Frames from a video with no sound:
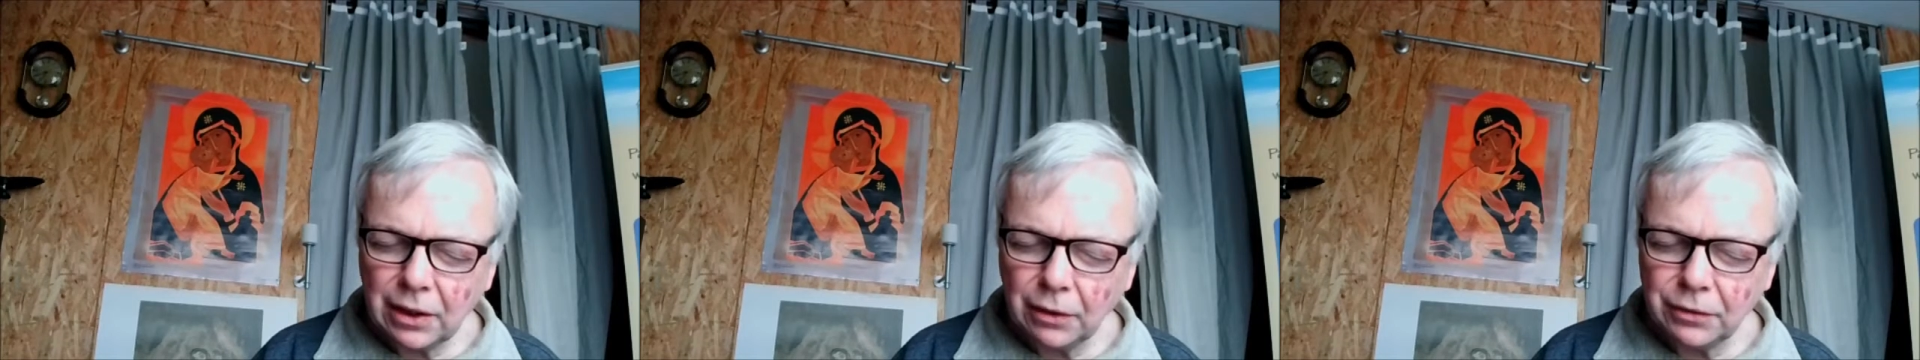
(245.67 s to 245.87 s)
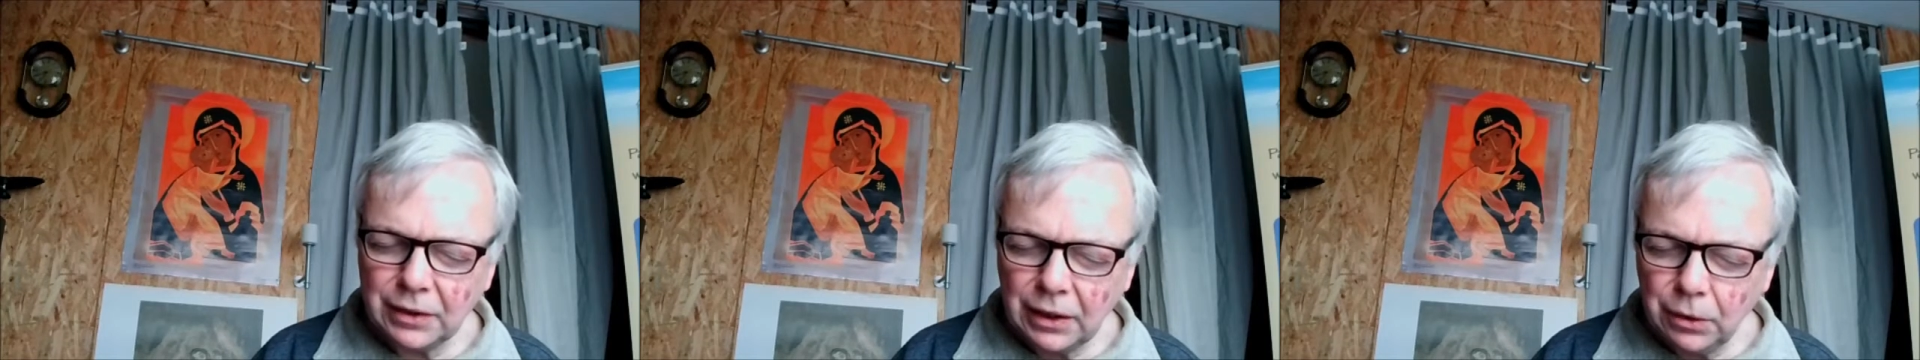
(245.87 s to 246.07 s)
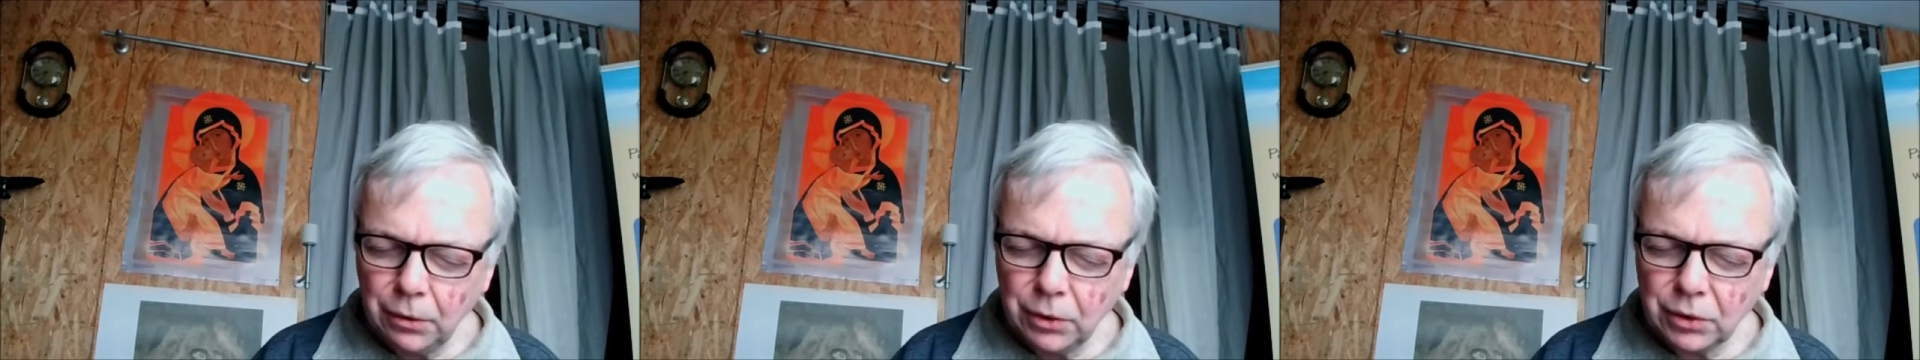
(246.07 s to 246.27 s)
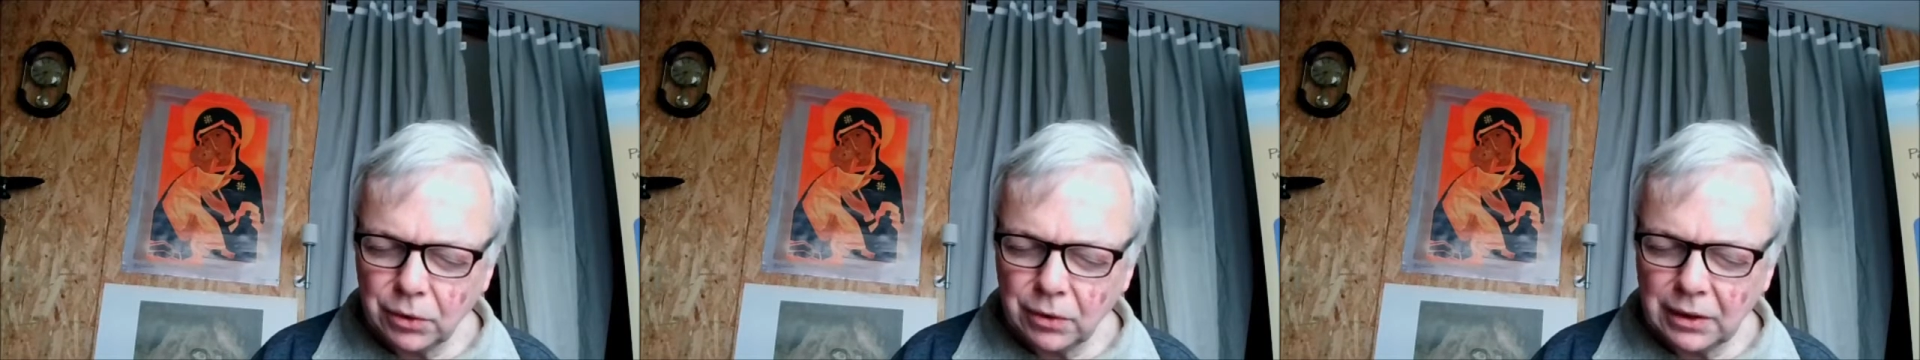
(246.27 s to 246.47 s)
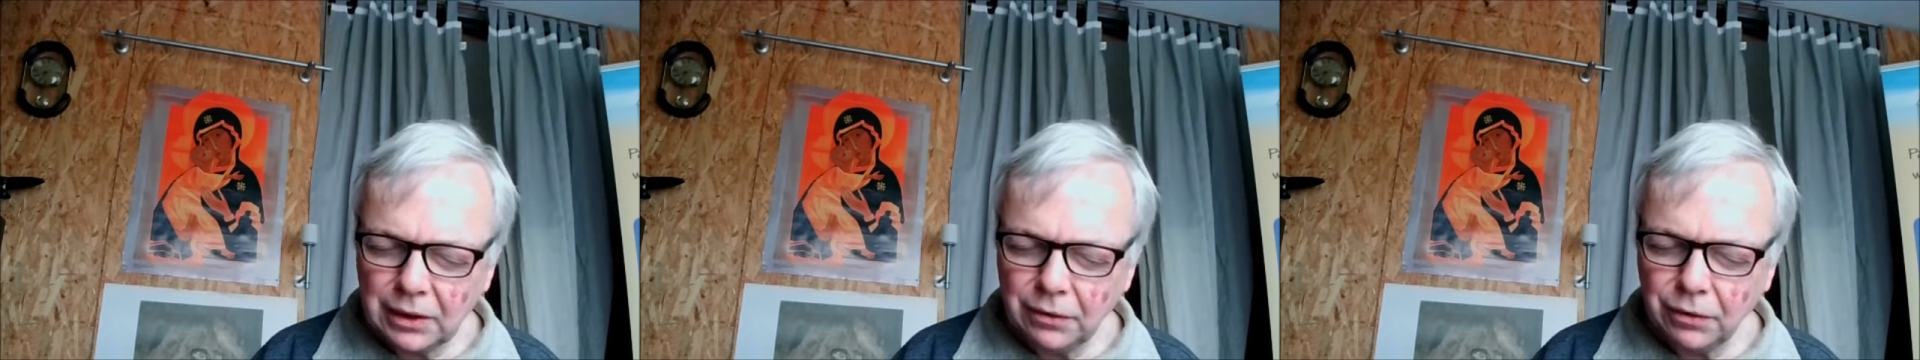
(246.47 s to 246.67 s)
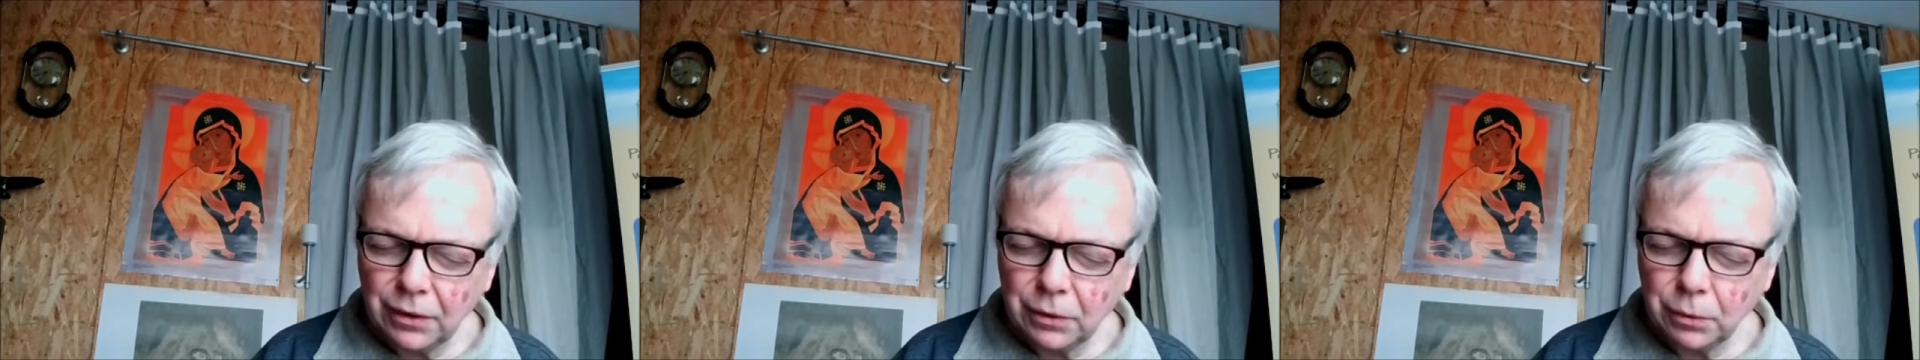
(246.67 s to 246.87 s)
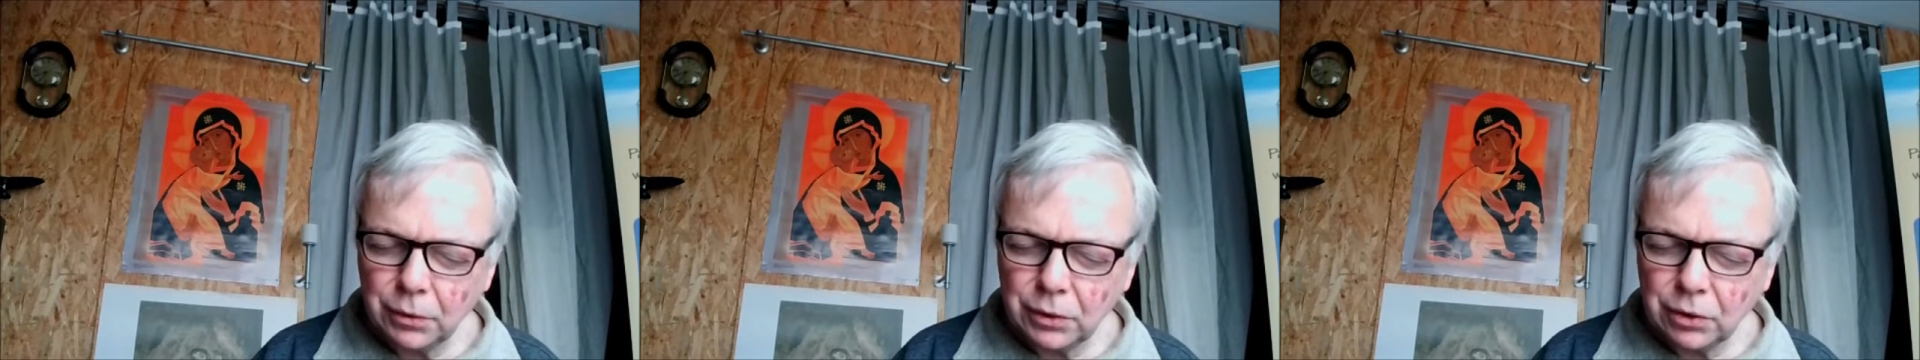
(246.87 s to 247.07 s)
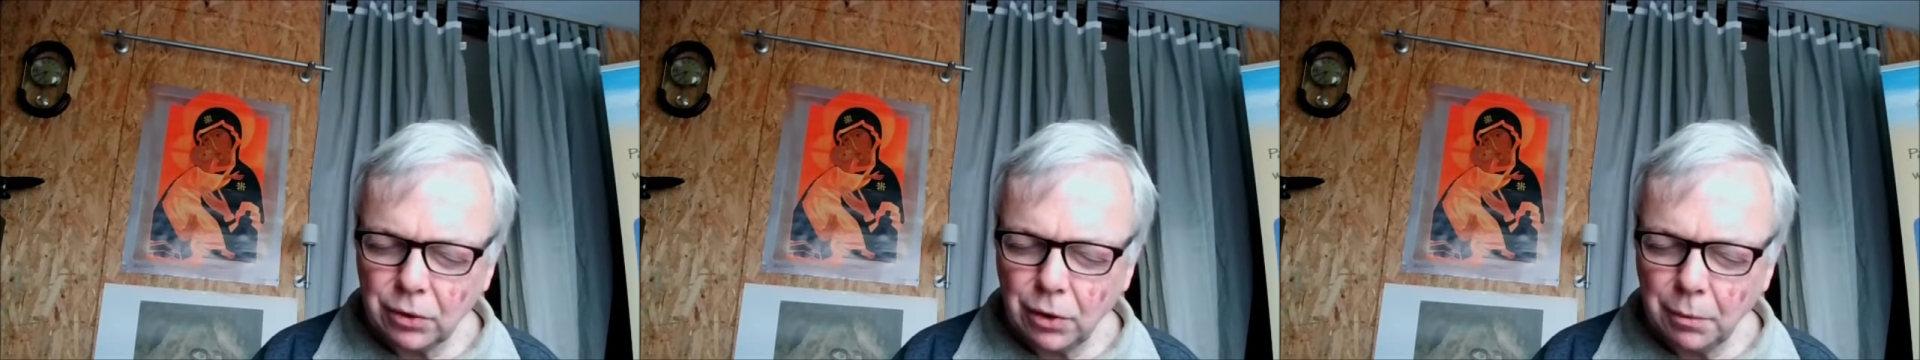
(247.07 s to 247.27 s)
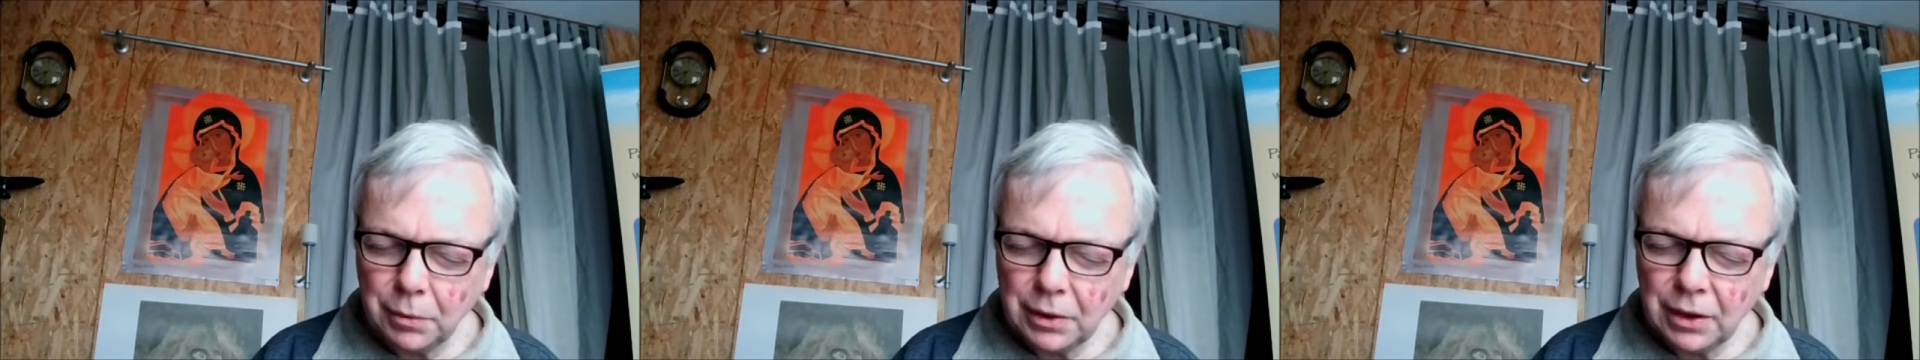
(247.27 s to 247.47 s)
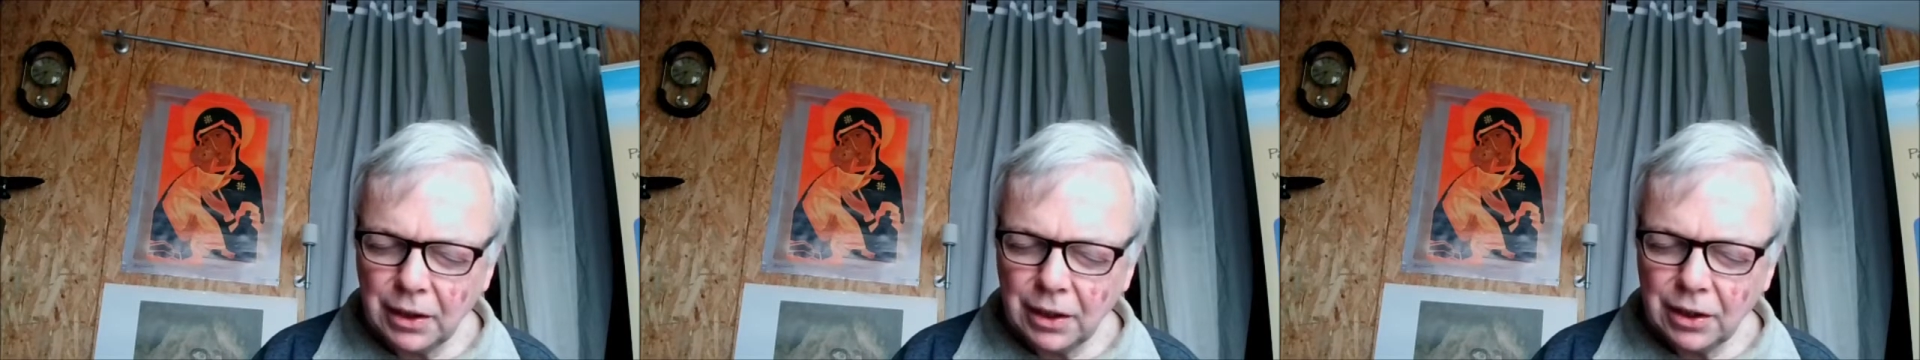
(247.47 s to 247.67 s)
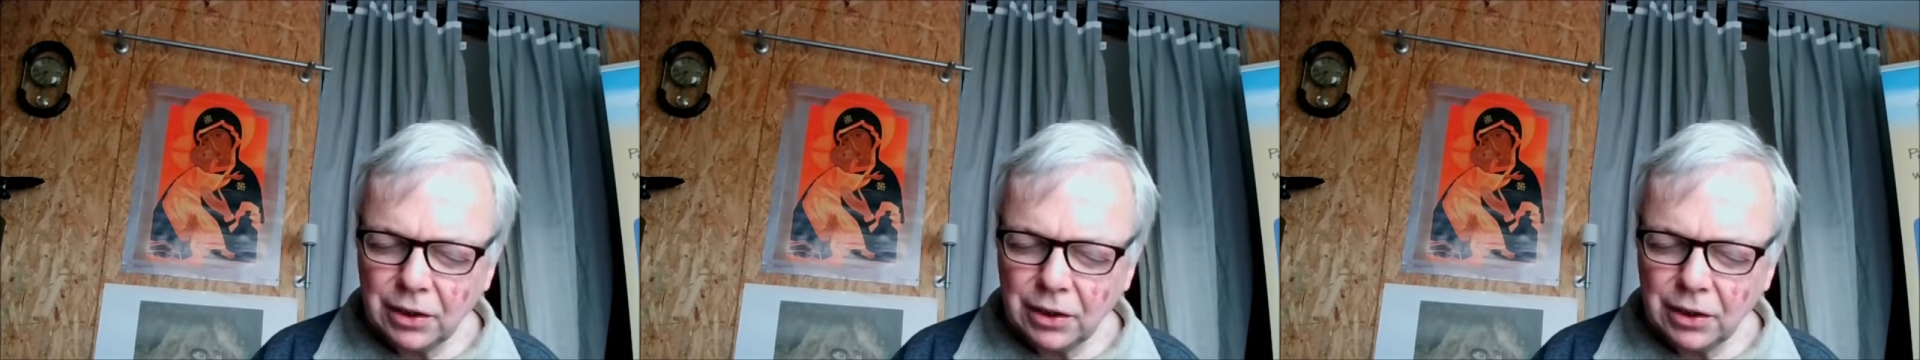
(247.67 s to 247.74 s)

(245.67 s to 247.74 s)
auf die Lösungen, die von uns kommen,